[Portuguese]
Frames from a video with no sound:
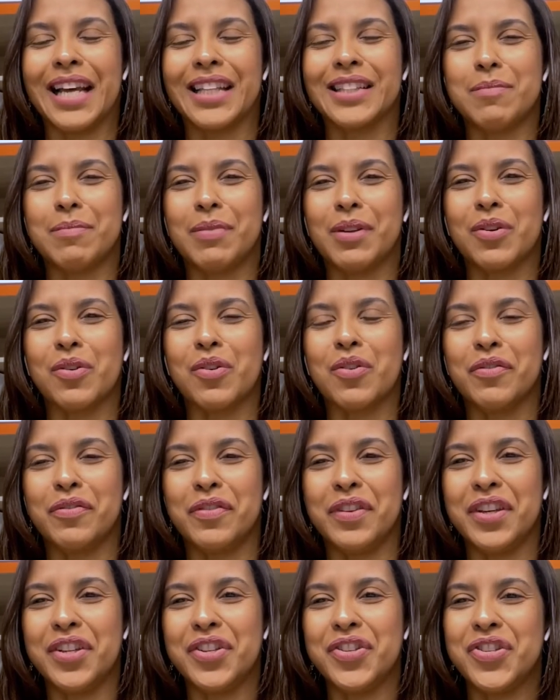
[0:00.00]
Obrigada pelo
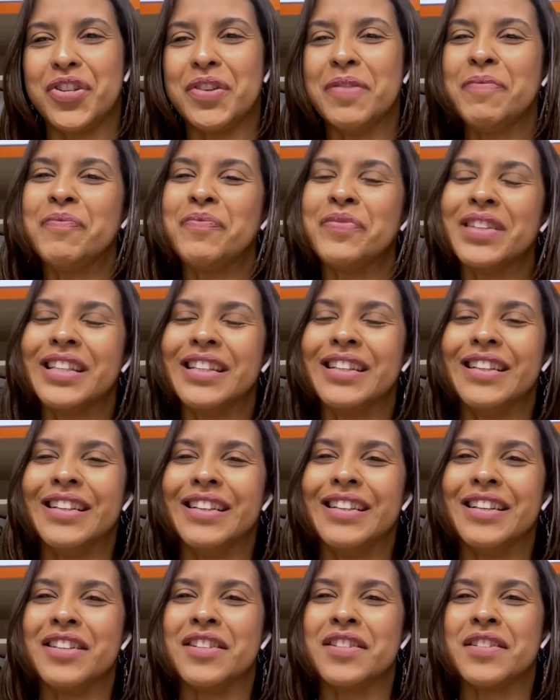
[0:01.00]
convite.
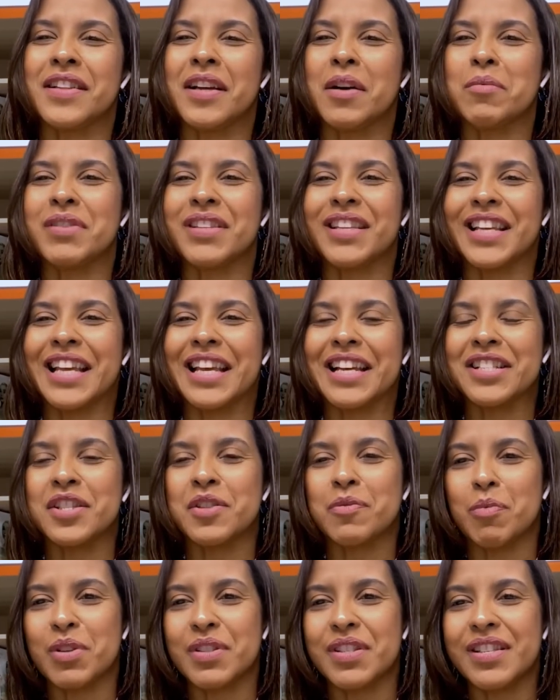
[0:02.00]
Estamos
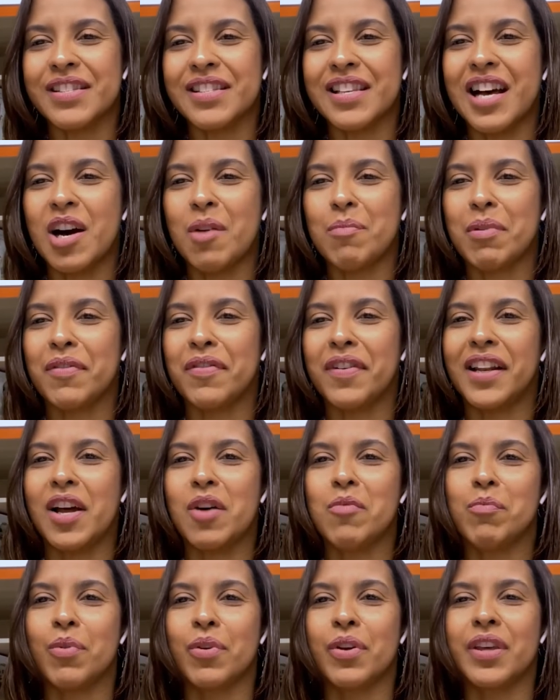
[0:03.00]
aí à disposição para
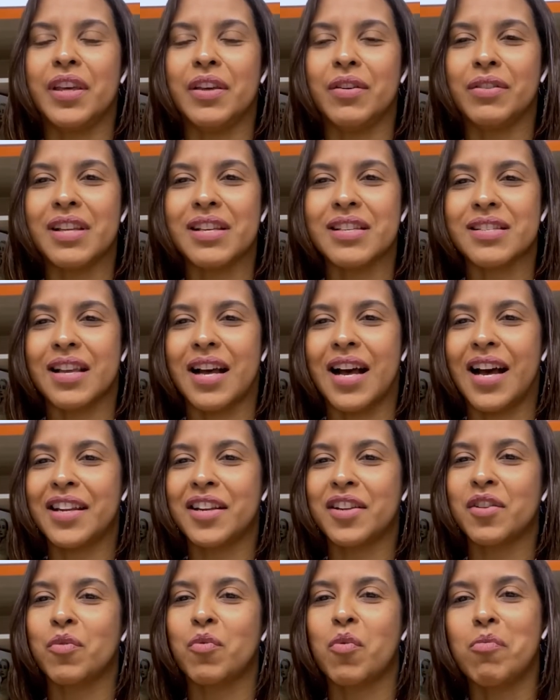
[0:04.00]
falar um pouquinho
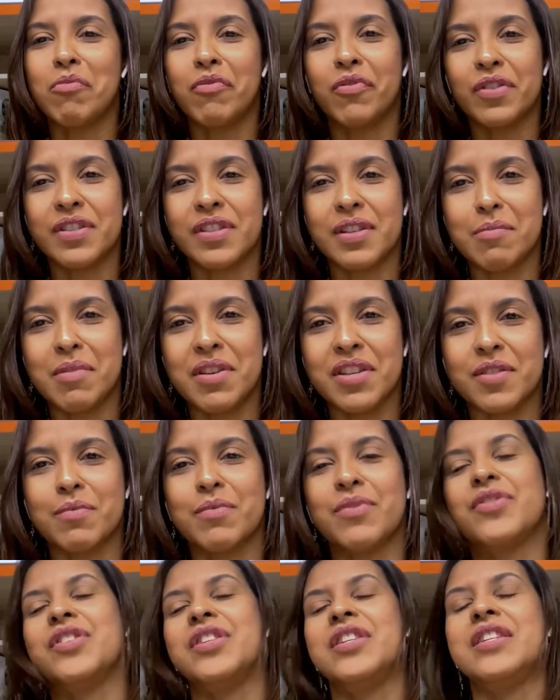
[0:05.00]
dessa área que, como você
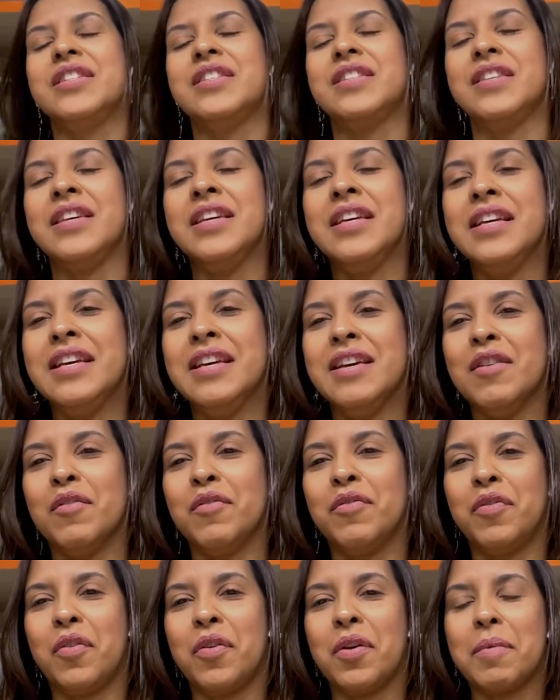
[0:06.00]
mesmo disse,
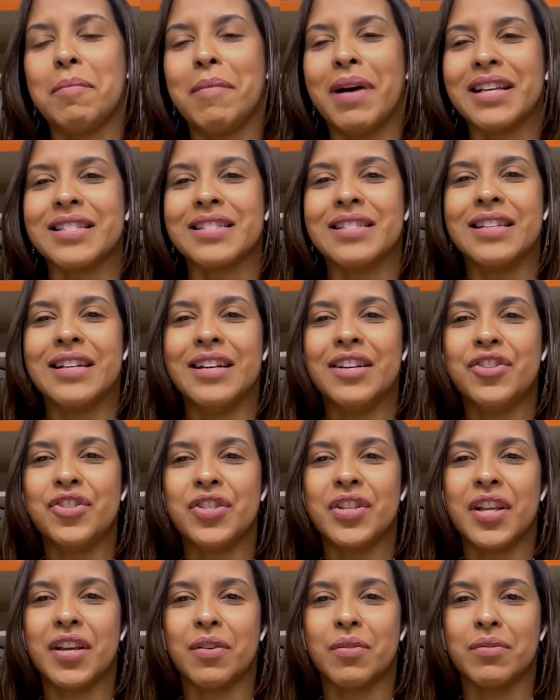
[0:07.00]
foi
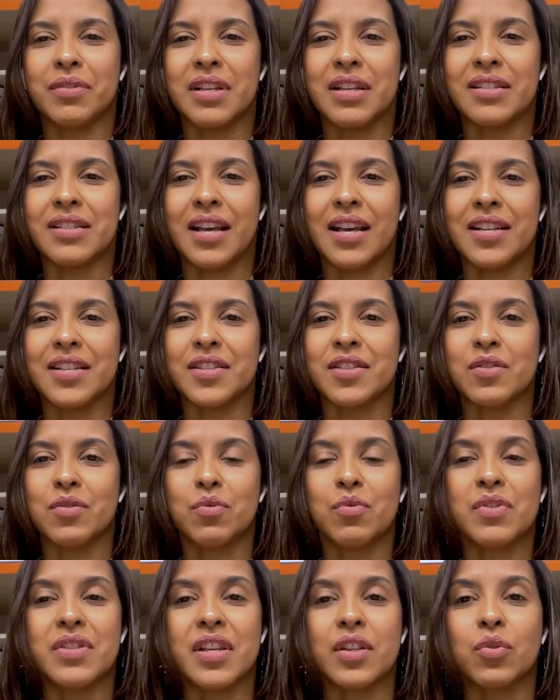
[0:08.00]
bastante, né, uma das
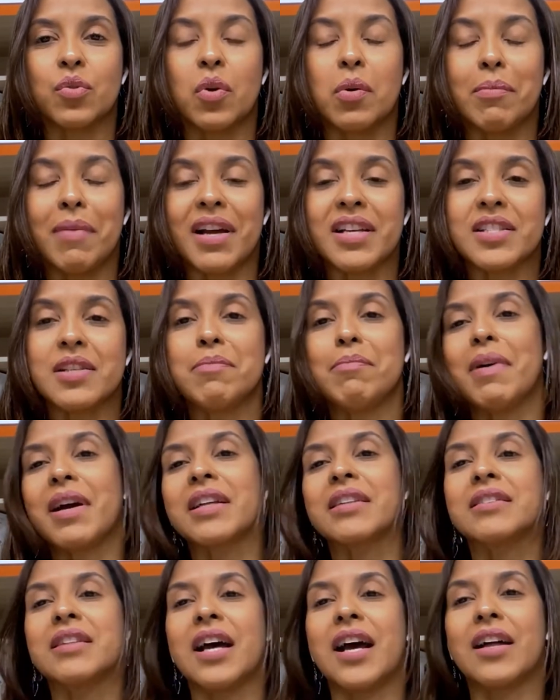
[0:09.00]
áreas do setor mais
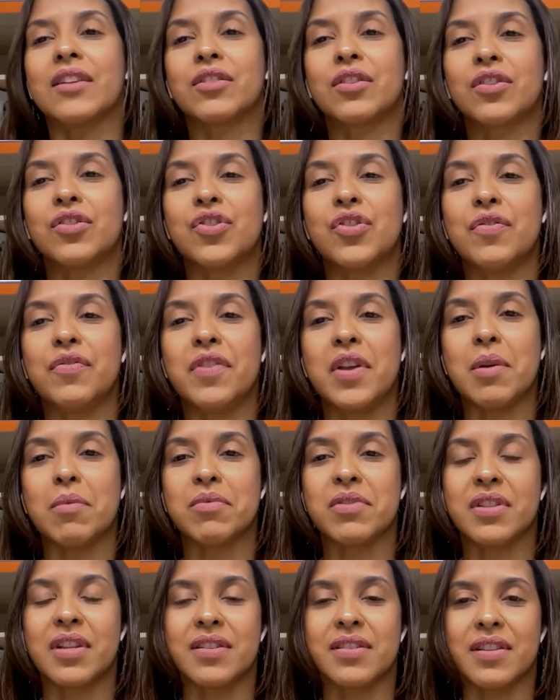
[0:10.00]
impactado que
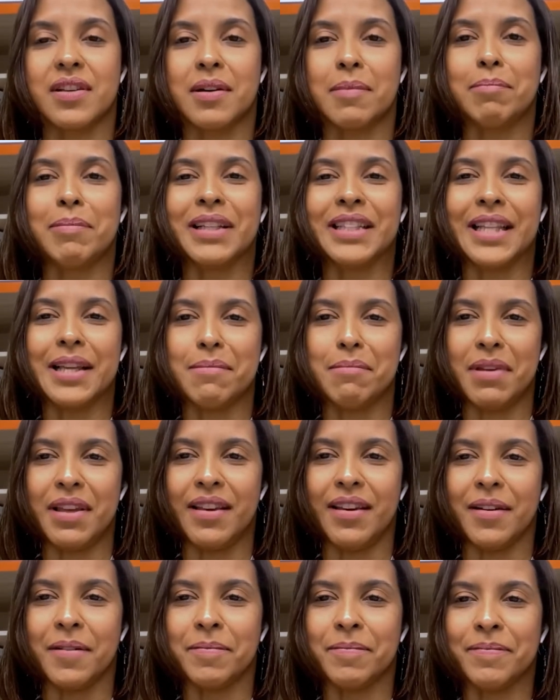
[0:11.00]
tivemos nessa
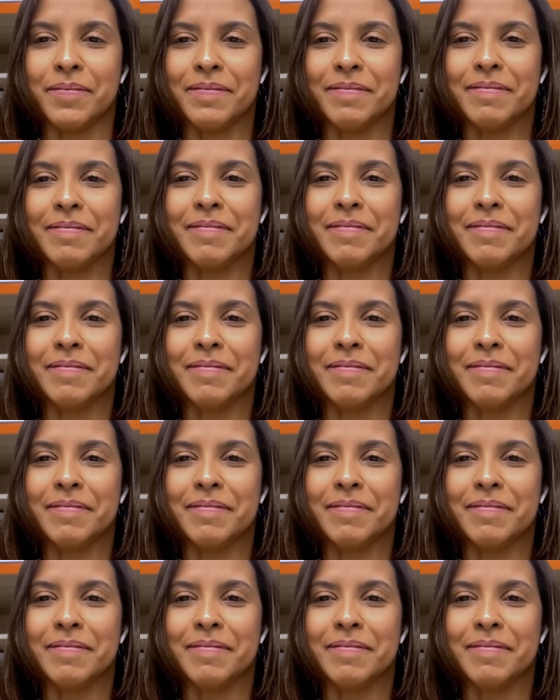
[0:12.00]
pandemia.